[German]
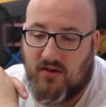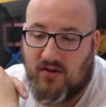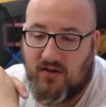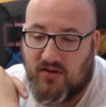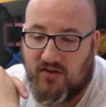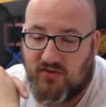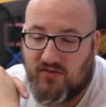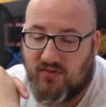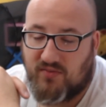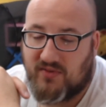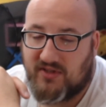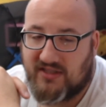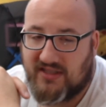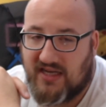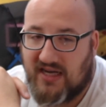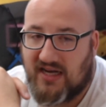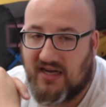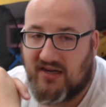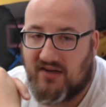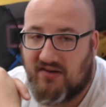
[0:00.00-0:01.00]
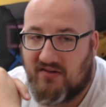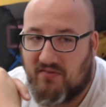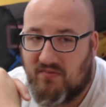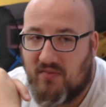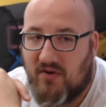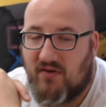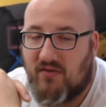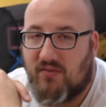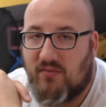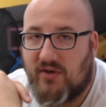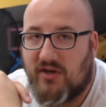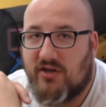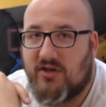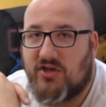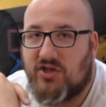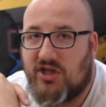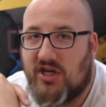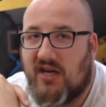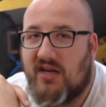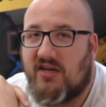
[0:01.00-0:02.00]
Ich würde mal sagen, machen wir mal eine
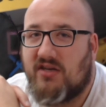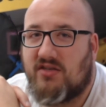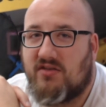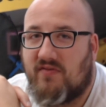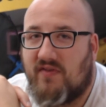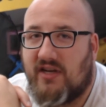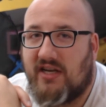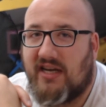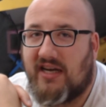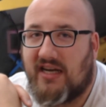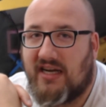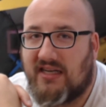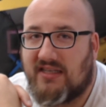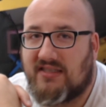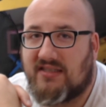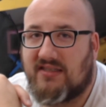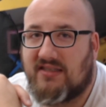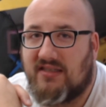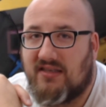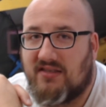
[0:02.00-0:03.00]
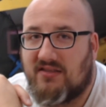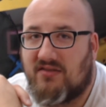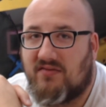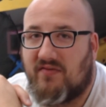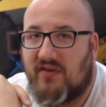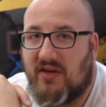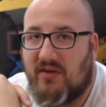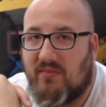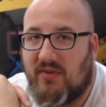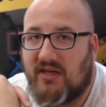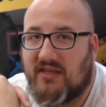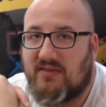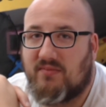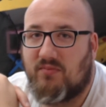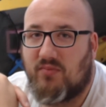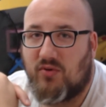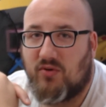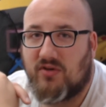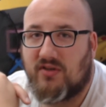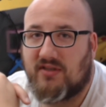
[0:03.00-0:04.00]
Challenge, wer der krasseste ist und wer die meisten
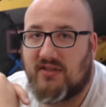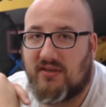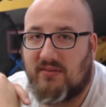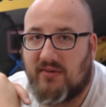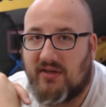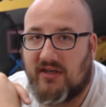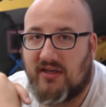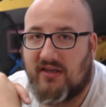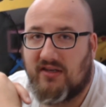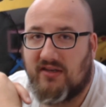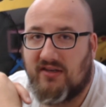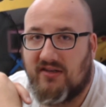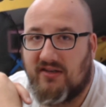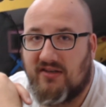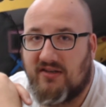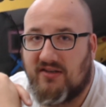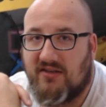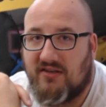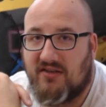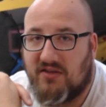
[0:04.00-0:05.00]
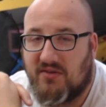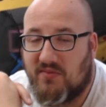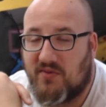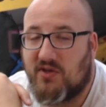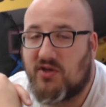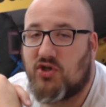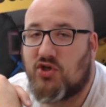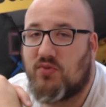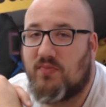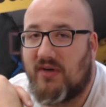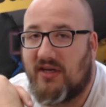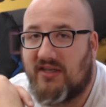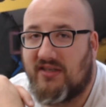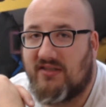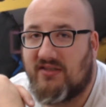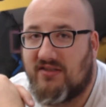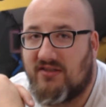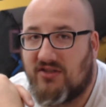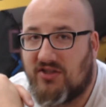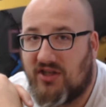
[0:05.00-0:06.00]
Punkte sammeln kann. Ich bin
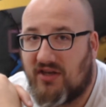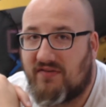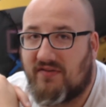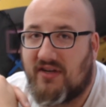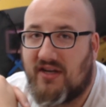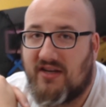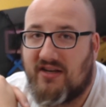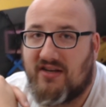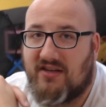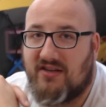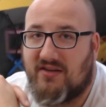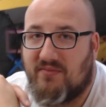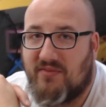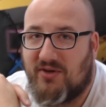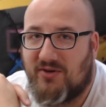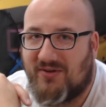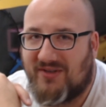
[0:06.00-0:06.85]
gespannt. Schafft einer eine Million?